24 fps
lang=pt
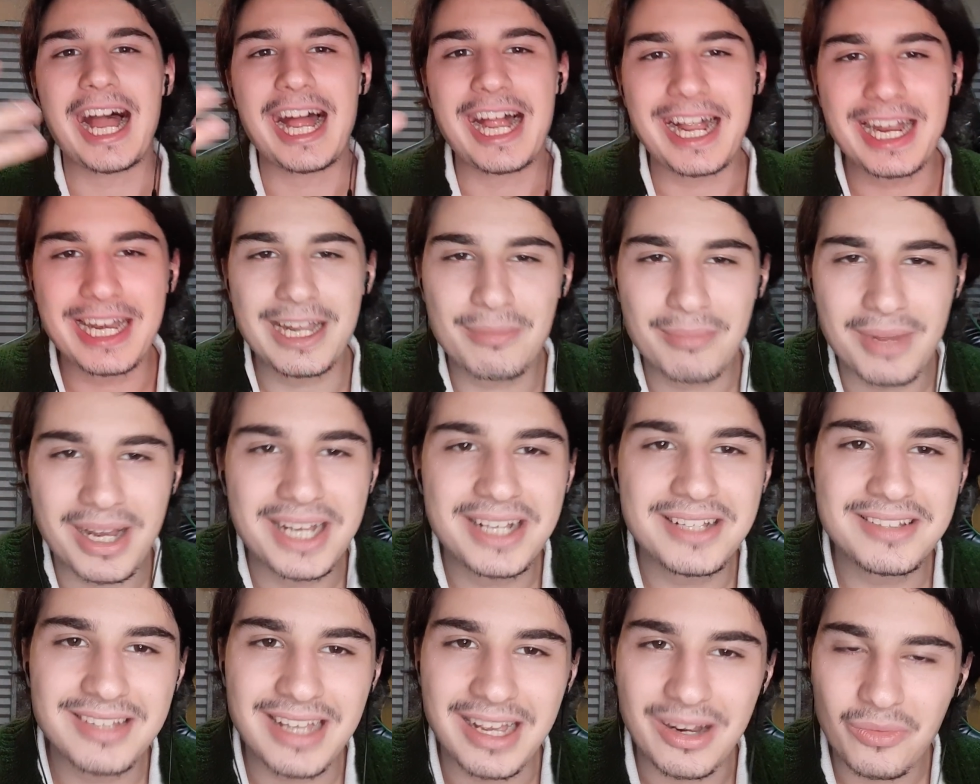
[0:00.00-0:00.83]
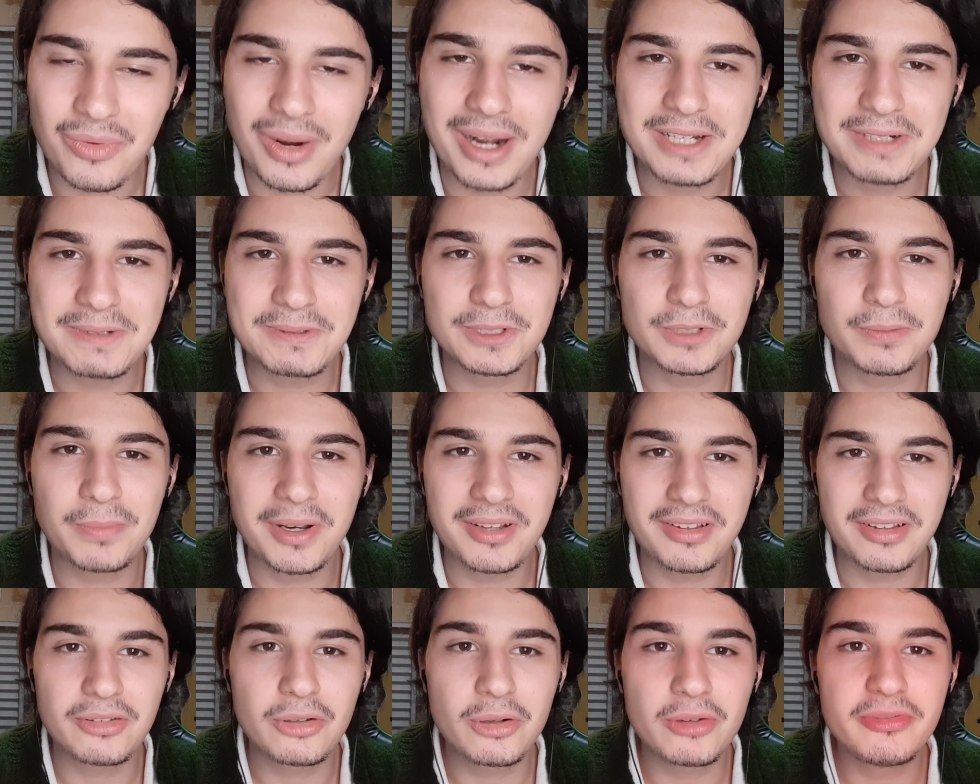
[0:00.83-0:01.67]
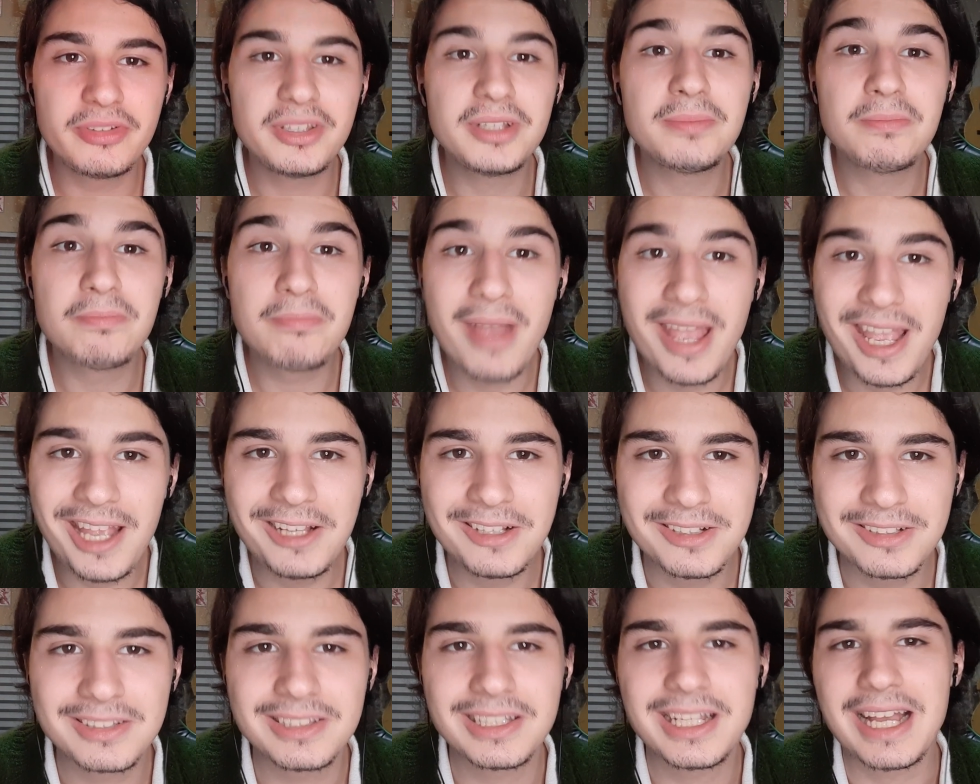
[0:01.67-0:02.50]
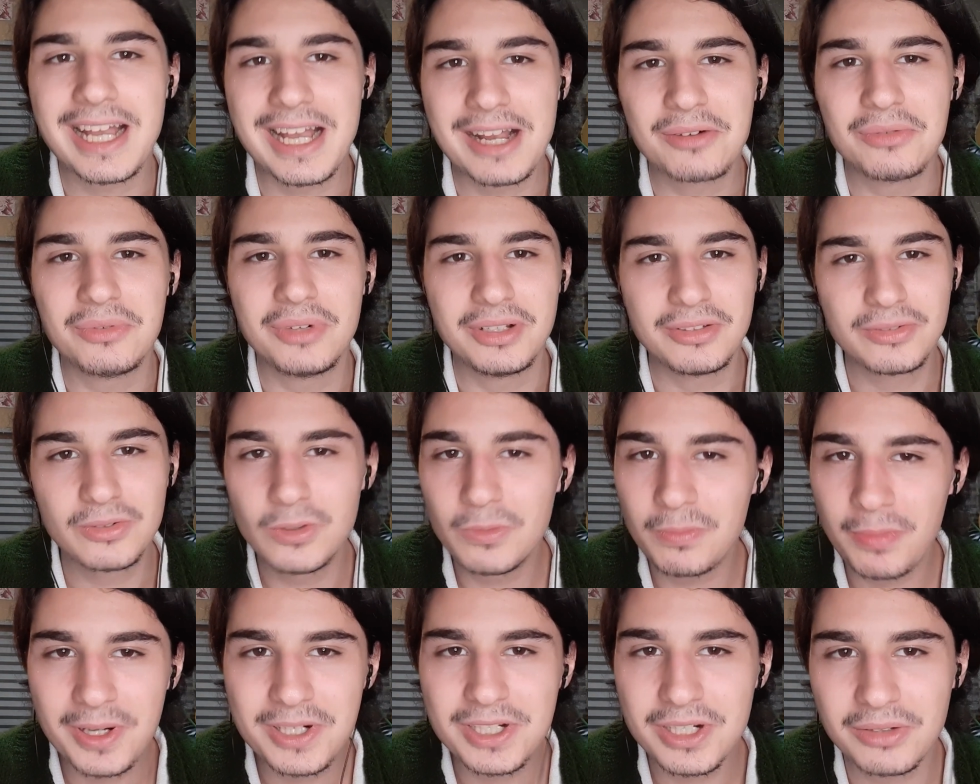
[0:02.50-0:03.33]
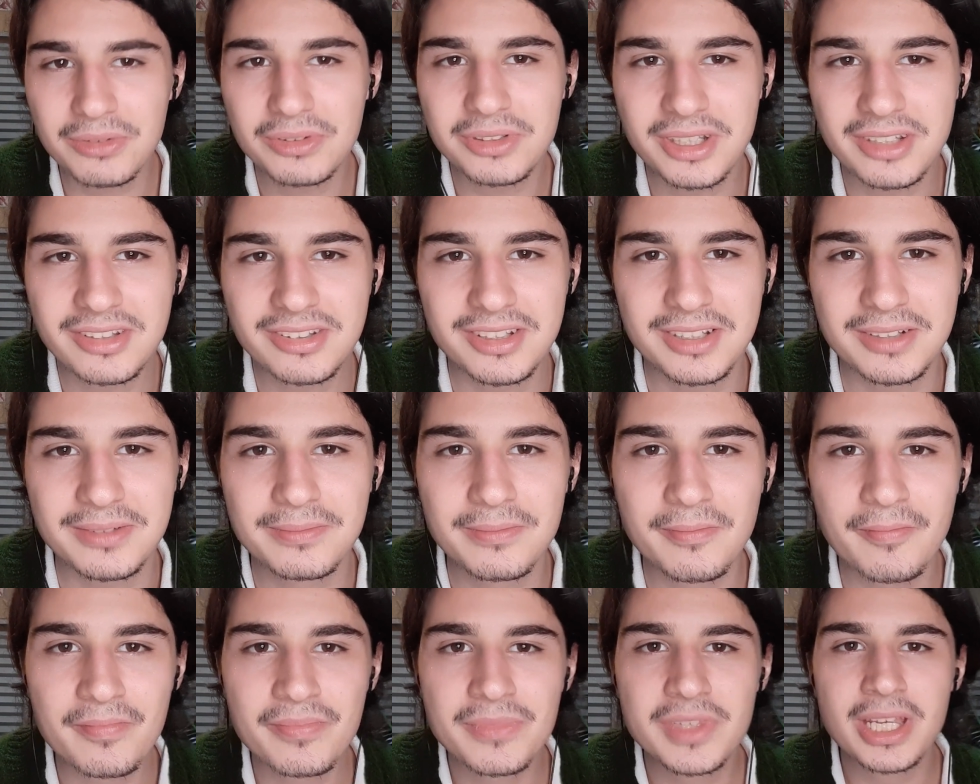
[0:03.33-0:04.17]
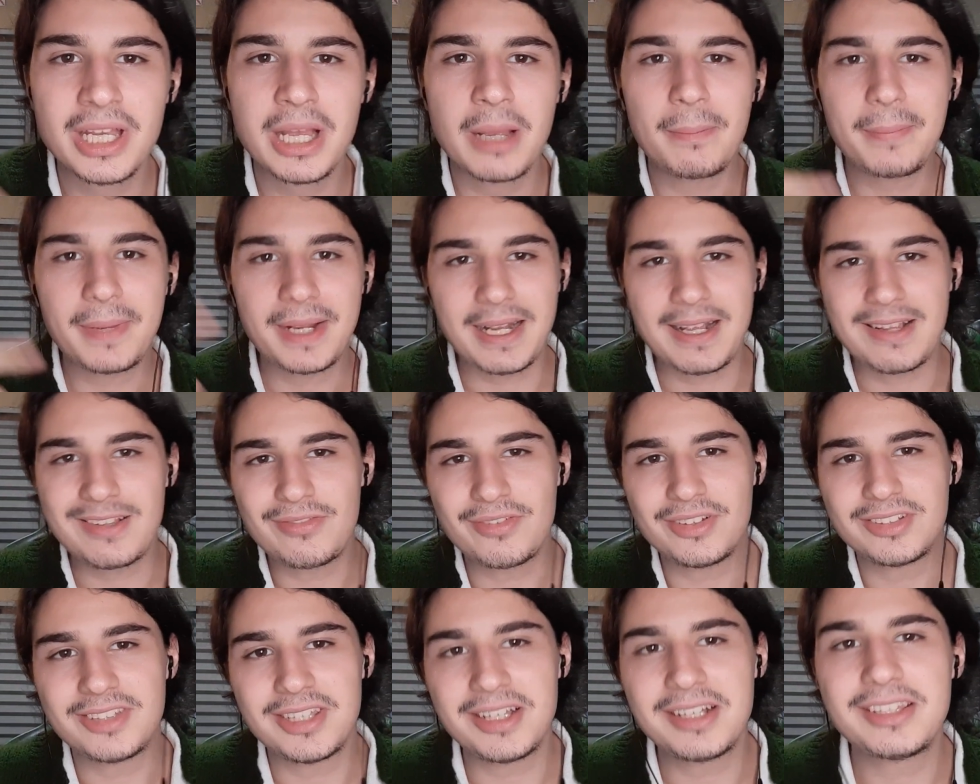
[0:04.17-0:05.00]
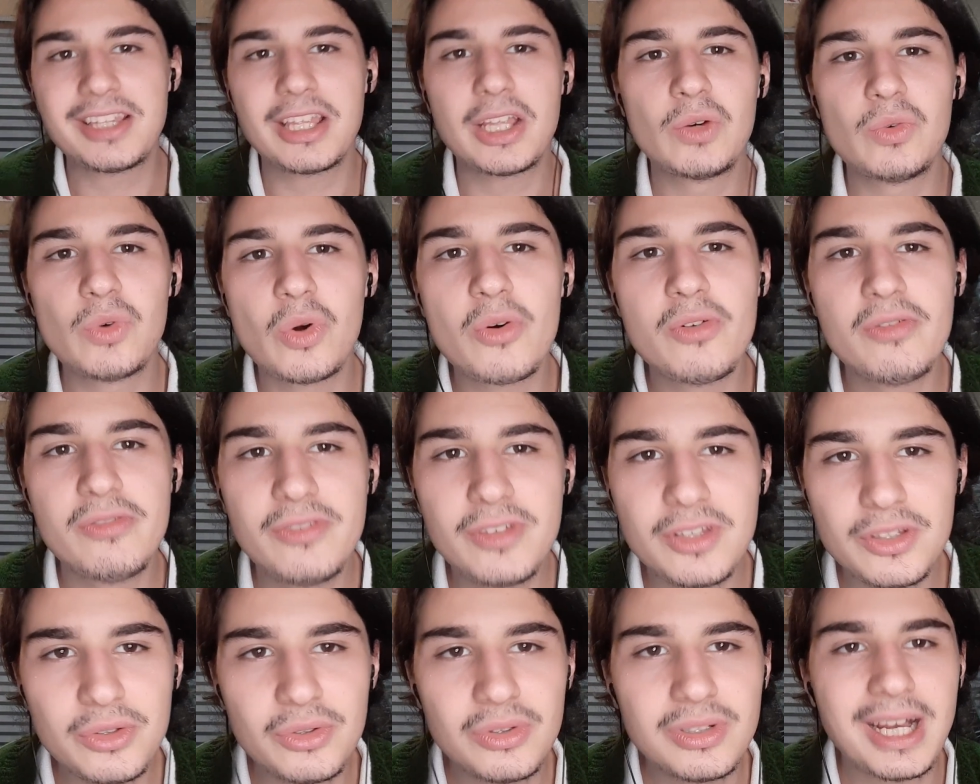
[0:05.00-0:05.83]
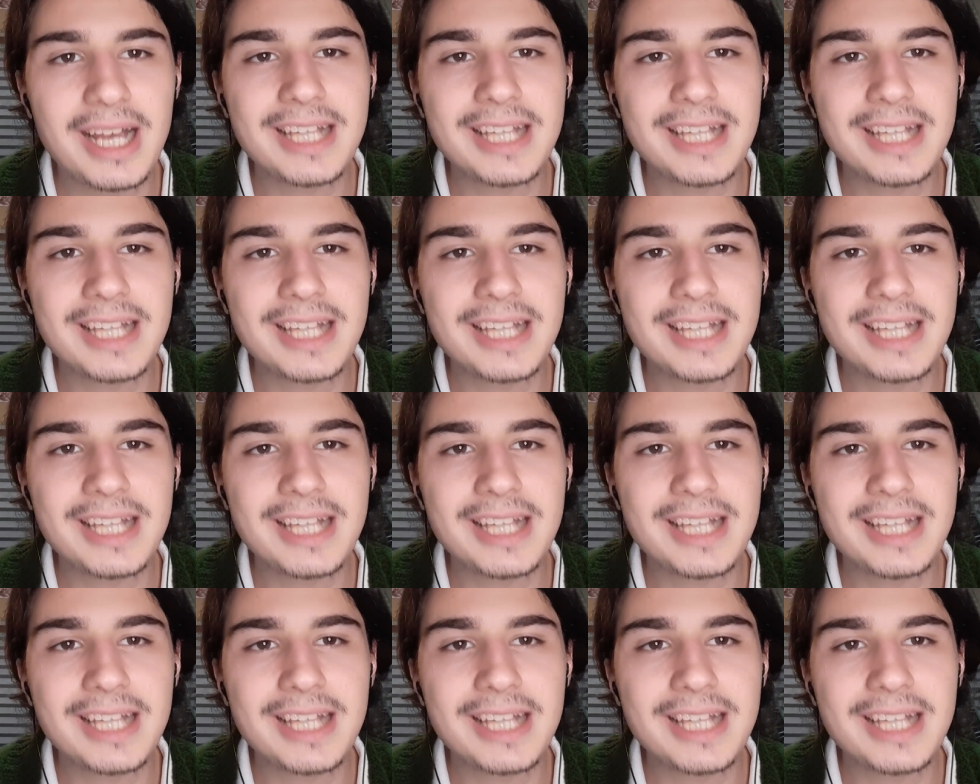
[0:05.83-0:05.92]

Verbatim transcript: Animais aquáticos precisam vir bem na água. Isso não pode acontecer. Para isso, você tem que ter um ouvido